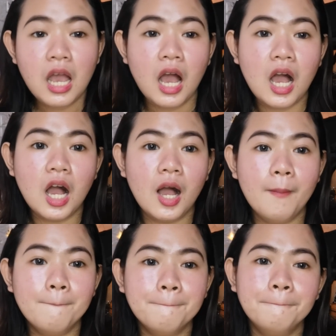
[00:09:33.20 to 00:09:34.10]

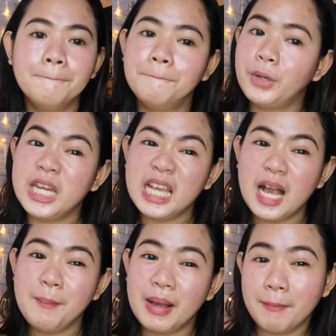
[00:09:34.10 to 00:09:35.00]
um, pwede
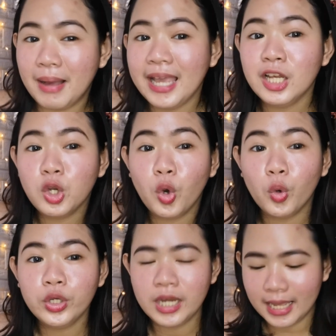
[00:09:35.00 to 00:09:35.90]
kang mag-buy
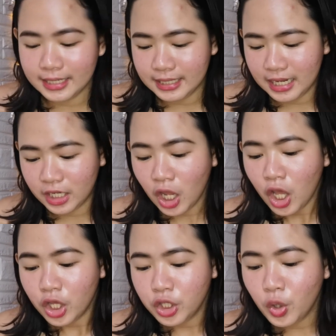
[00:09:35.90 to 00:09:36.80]
load, and then,
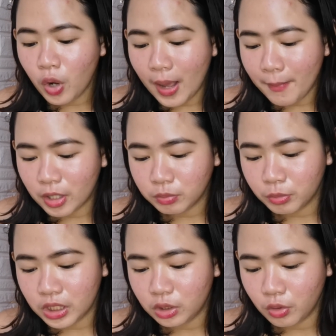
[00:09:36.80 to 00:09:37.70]
yung amount
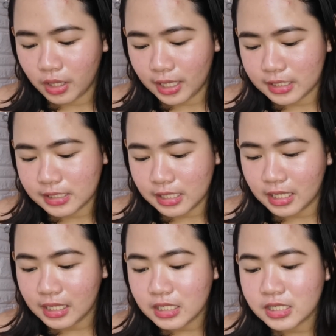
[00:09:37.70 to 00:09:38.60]
mo dito guys
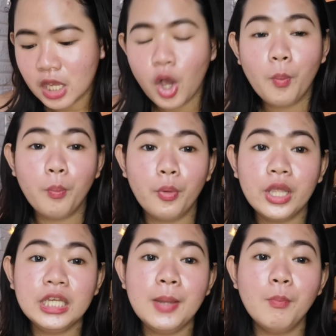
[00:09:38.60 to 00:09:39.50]
is
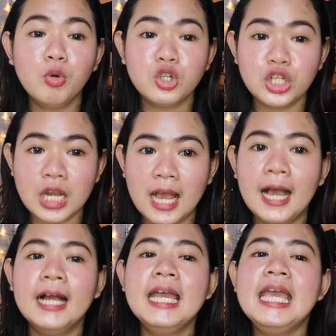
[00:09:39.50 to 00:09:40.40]
pwede mo
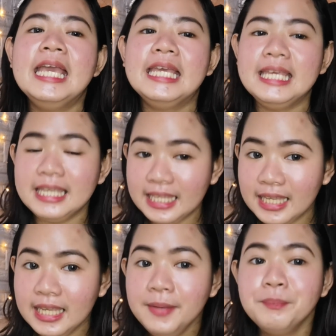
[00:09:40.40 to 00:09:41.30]
siyang
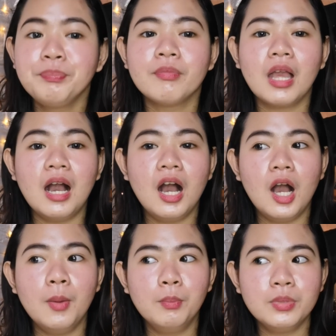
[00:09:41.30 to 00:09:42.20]
i-
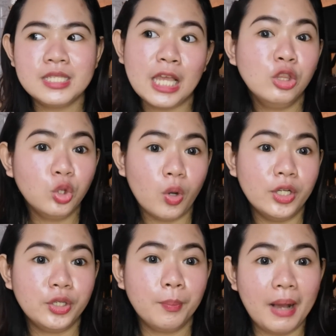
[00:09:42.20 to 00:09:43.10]
um, send to
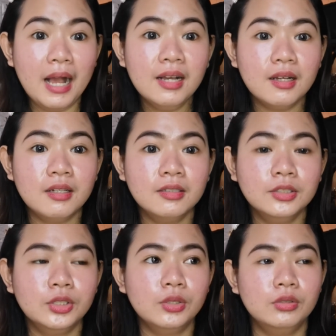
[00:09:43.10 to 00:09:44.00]
other bank
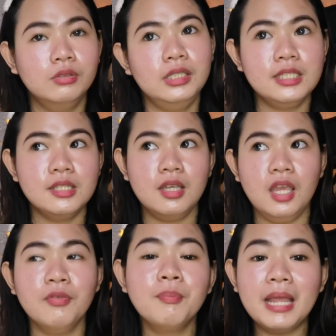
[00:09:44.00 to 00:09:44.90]
So, let's
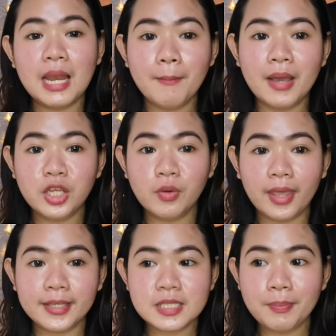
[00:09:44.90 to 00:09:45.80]
say, if may laman yung
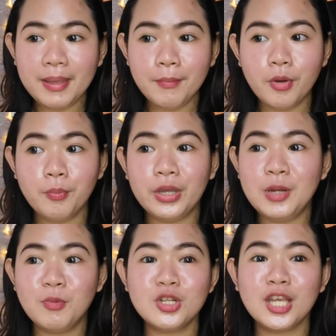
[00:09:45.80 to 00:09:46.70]
XPay mo,
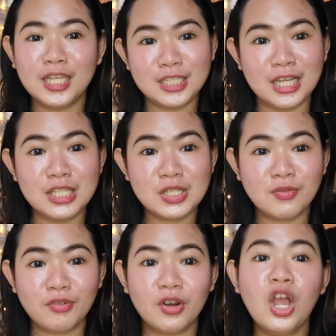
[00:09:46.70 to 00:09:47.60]
pwede mo siyang
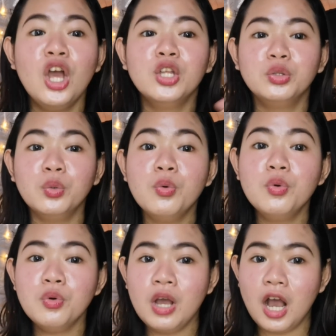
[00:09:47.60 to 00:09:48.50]
i-transfer
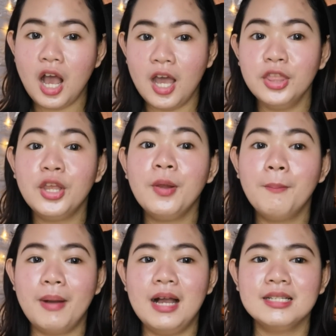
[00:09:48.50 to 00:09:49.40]
to other
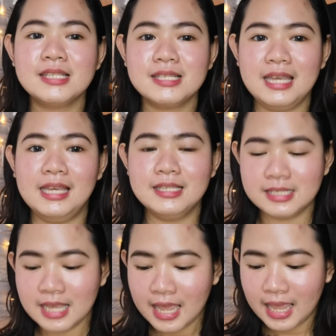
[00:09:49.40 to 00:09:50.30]
banks,
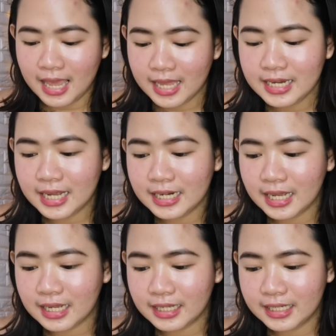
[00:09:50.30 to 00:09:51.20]
guys. And ang
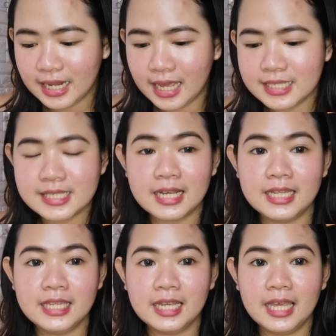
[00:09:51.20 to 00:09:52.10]
nakagandahan sa
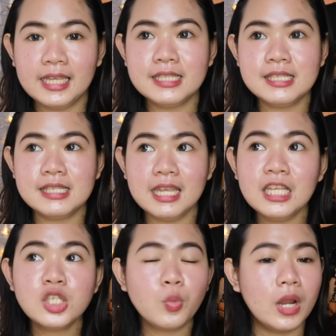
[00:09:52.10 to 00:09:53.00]
kanya, guys,
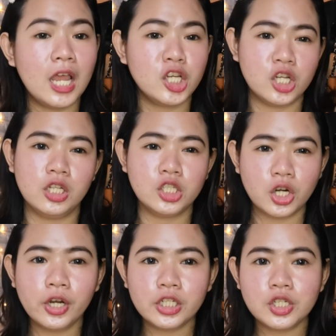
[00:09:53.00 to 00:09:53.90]
is wala siyang
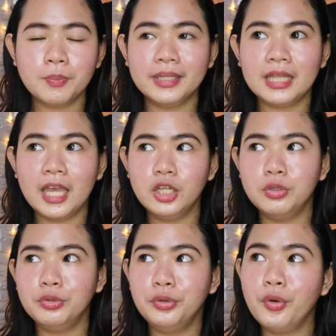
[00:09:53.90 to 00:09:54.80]
charge. But I
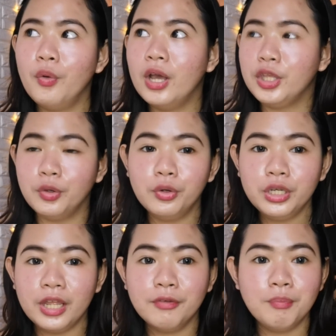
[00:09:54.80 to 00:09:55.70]
don't know
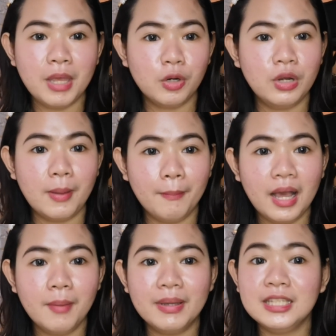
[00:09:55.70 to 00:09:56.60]
ngayon if meron na
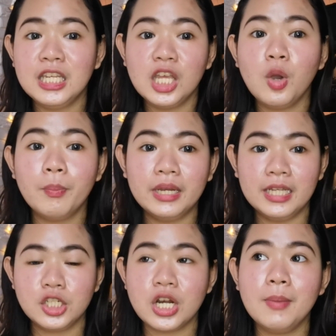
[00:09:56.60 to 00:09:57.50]
ba, but hindi ko pa
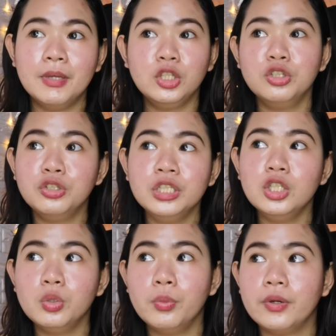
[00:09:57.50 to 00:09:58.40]
na-try. But you don't
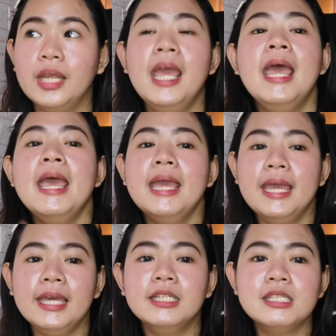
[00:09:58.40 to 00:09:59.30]
need to worry
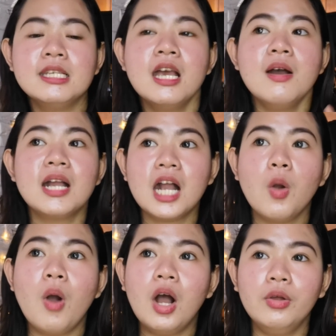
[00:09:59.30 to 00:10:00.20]
is
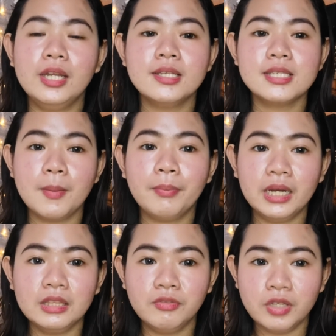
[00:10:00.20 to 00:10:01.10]
gagawa ko ng
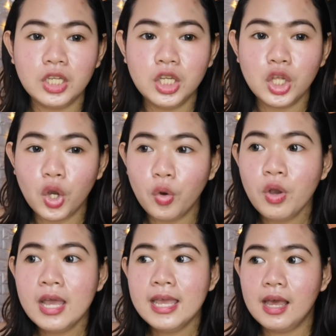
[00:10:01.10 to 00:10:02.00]
separate video
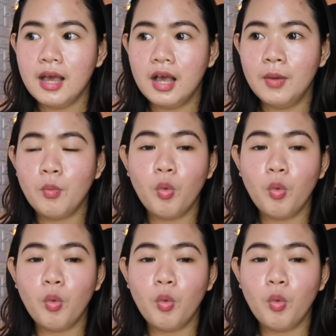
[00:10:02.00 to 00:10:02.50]
um,